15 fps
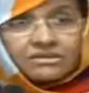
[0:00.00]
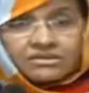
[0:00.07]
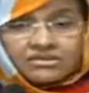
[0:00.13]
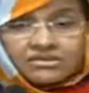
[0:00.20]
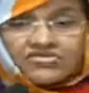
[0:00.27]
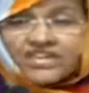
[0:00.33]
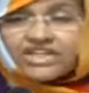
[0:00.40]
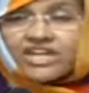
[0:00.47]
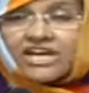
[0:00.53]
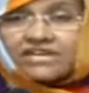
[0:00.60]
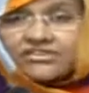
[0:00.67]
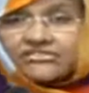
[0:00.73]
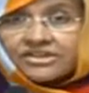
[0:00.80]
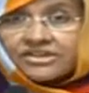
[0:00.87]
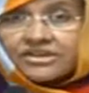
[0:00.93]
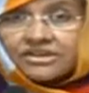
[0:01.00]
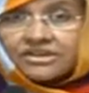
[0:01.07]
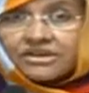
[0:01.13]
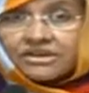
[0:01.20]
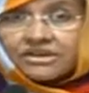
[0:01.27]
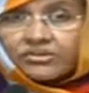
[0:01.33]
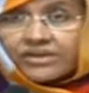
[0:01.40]
تفشات فيها
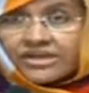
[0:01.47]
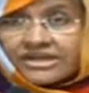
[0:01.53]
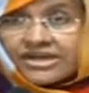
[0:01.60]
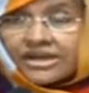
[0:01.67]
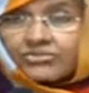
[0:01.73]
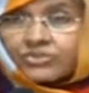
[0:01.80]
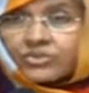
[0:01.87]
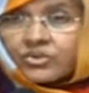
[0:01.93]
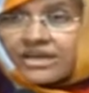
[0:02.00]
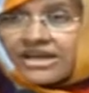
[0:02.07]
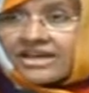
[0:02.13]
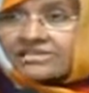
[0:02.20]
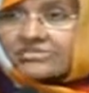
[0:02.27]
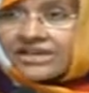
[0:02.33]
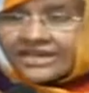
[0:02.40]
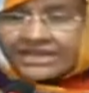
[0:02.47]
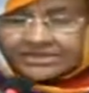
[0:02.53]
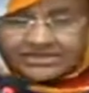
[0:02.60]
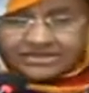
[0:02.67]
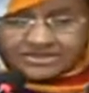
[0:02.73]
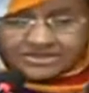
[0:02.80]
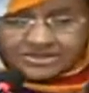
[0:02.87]
واحنا الحمد لله
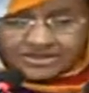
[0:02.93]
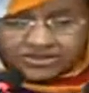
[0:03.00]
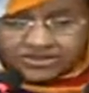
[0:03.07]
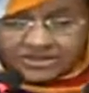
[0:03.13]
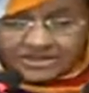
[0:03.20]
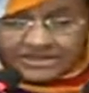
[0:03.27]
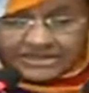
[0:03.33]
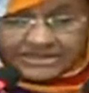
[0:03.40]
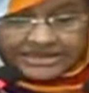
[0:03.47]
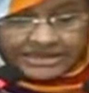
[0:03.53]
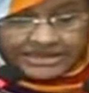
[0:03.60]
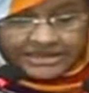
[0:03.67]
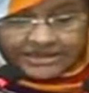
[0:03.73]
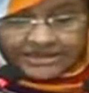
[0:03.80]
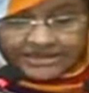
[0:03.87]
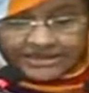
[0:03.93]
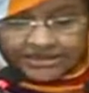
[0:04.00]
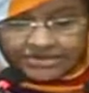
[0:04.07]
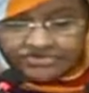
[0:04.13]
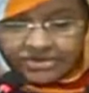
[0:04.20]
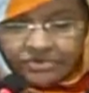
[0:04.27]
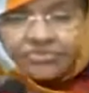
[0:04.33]
تمكنا نسيطروا عليها اذا
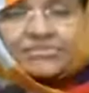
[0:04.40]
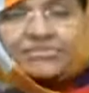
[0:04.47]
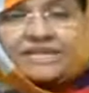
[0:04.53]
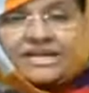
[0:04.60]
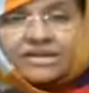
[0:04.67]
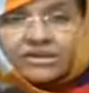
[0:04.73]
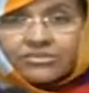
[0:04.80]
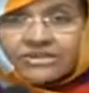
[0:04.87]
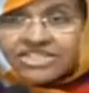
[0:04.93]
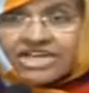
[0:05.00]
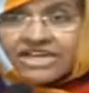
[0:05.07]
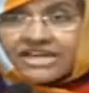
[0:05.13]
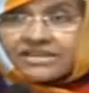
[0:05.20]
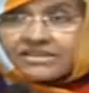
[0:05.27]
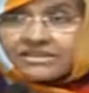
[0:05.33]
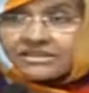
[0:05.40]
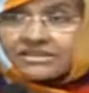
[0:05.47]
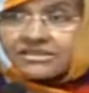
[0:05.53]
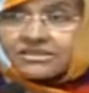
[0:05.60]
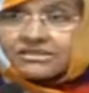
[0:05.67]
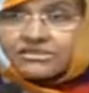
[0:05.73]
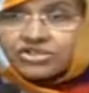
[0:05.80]
عن فم بعض المجالات
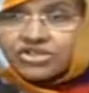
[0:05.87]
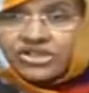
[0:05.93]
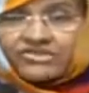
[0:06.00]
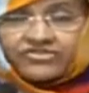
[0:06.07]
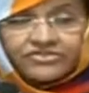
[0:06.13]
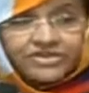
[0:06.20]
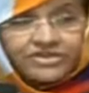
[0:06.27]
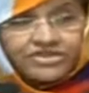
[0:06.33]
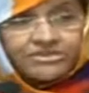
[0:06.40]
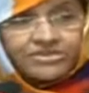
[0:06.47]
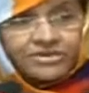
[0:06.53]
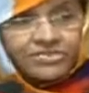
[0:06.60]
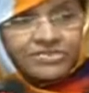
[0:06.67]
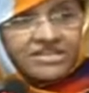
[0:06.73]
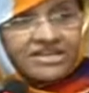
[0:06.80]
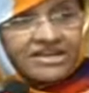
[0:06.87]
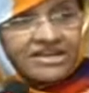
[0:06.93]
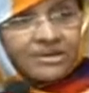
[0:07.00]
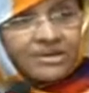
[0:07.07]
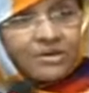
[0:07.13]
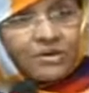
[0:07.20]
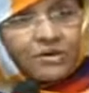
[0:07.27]
قد تشاف التجربه
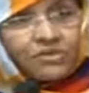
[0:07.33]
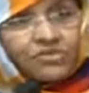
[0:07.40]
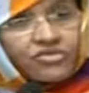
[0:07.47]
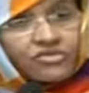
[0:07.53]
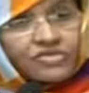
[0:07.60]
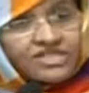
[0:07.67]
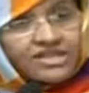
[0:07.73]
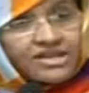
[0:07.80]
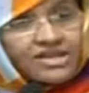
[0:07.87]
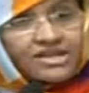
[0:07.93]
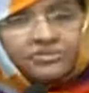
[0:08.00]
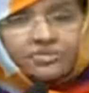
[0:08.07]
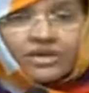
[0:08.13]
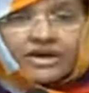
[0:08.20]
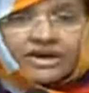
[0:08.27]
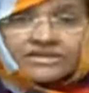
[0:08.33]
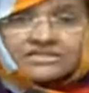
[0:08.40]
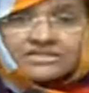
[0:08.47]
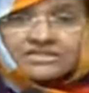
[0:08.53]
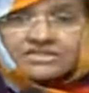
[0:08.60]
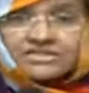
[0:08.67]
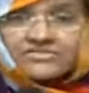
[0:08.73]
الموريتانيه وفم مجالات اخرى
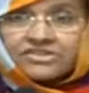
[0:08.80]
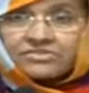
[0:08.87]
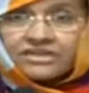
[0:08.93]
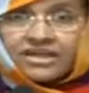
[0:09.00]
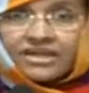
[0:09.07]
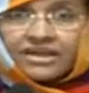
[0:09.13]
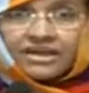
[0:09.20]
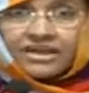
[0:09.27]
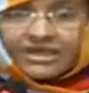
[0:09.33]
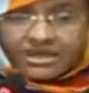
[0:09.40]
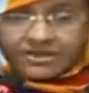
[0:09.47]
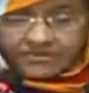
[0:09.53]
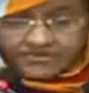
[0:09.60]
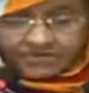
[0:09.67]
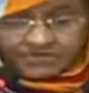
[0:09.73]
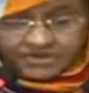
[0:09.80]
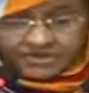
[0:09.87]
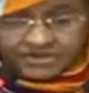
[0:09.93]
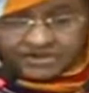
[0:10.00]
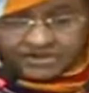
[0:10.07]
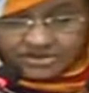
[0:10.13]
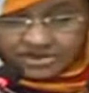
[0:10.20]
سنستفيد منها في
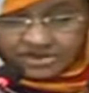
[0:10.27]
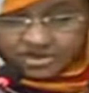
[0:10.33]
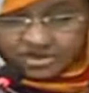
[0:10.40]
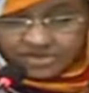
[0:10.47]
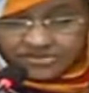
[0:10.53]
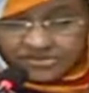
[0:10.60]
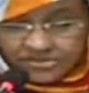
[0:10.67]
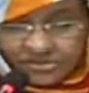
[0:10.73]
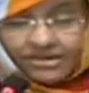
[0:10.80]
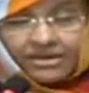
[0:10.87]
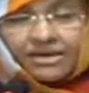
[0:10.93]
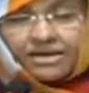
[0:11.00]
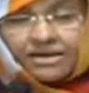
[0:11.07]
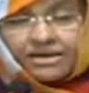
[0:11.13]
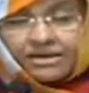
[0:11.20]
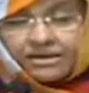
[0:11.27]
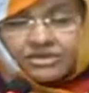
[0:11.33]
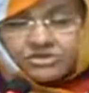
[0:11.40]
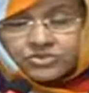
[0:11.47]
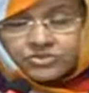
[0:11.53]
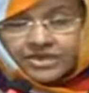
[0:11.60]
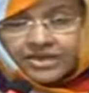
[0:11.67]
التجربه آه،
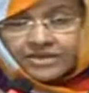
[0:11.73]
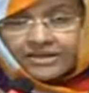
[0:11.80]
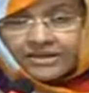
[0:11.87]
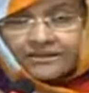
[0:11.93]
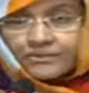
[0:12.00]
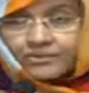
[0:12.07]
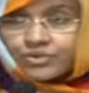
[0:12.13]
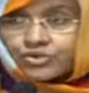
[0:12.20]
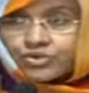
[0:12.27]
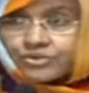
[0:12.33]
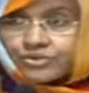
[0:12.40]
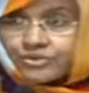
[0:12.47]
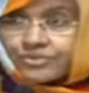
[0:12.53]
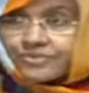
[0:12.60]
السودانيه واشكركم.